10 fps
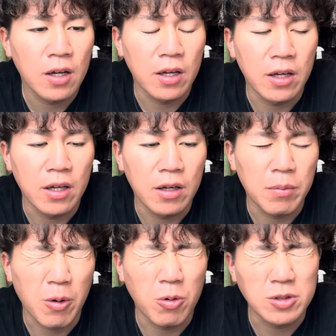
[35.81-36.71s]
えー、
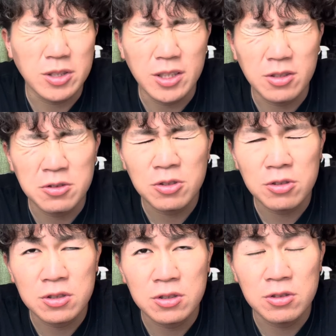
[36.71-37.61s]
まあ、甲子園で優
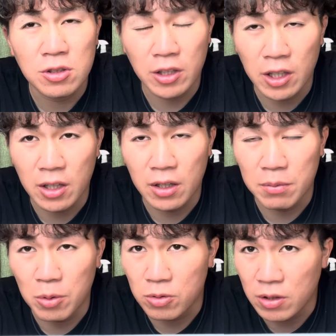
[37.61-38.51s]
勝するのはね、
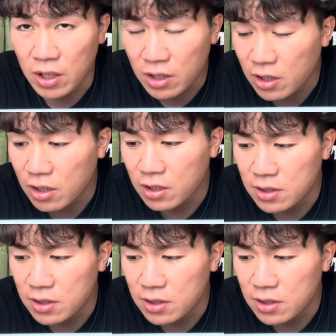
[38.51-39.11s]
僕はなかなかね、